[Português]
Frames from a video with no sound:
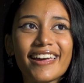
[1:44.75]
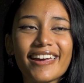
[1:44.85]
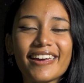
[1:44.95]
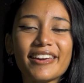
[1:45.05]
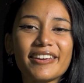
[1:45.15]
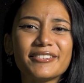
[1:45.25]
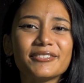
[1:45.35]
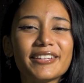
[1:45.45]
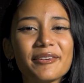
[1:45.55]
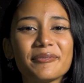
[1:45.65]
é, não
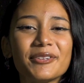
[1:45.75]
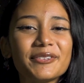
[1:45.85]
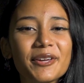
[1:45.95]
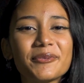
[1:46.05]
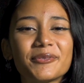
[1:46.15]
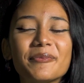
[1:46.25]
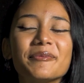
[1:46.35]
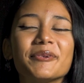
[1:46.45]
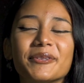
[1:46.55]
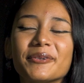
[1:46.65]
tenho, eu não tenho um nome
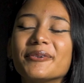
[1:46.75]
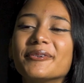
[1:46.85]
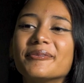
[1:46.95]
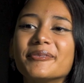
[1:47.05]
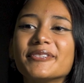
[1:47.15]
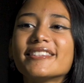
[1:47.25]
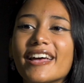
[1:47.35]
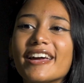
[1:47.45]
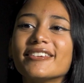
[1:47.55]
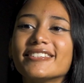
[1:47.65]
muito, muito
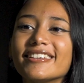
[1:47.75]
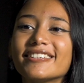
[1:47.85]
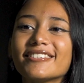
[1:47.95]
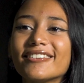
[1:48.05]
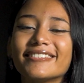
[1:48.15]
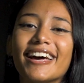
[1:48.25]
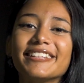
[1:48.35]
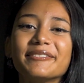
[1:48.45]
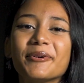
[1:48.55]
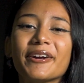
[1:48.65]
sério, assim, é só
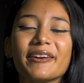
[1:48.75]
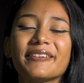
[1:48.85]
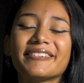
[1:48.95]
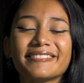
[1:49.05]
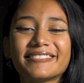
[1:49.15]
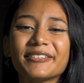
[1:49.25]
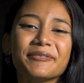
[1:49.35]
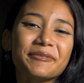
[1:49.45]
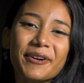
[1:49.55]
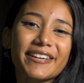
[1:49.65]
Nath, porque todo
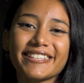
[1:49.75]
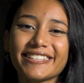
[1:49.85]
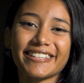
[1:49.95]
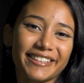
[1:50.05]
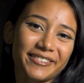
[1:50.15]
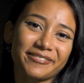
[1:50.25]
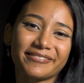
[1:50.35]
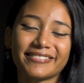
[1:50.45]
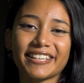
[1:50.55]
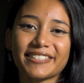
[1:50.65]
mundo me conhece assim, então
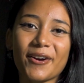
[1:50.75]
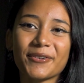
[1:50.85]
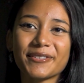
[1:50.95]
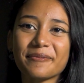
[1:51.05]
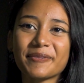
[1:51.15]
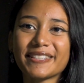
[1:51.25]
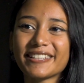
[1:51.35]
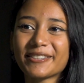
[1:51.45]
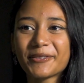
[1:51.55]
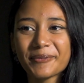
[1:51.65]
tem que ser algo simples
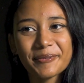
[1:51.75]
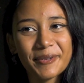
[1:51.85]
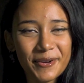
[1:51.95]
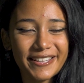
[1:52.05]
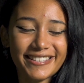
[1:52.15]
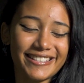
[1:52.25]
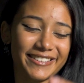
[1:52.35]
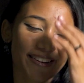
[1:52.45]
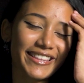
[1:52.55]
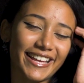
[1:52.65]
e todo mundo me conhece,
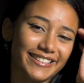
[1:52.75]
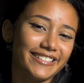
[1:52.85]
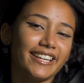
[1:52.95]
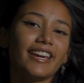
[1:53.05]
então é Nath.